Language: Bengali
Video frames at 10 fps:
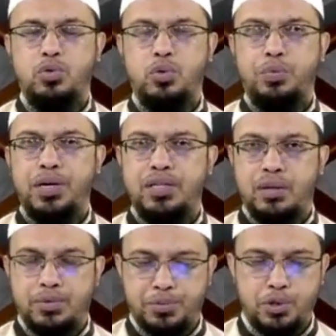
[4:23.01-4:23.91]
রূপার
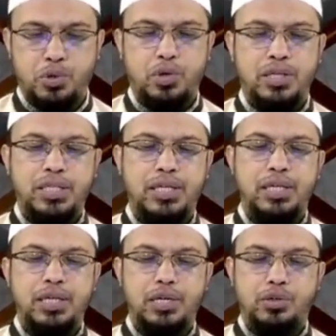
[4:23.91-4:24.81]
নিসাব স্পর্শ করা যায়
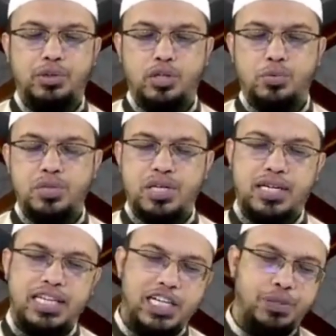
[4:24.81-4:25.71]
তো তাদের উপরে
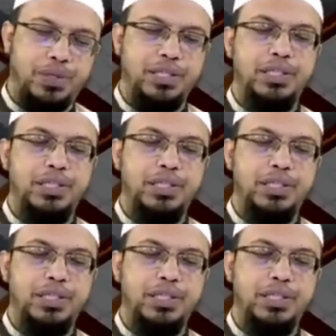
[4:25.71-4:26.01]
জাকাত আসবে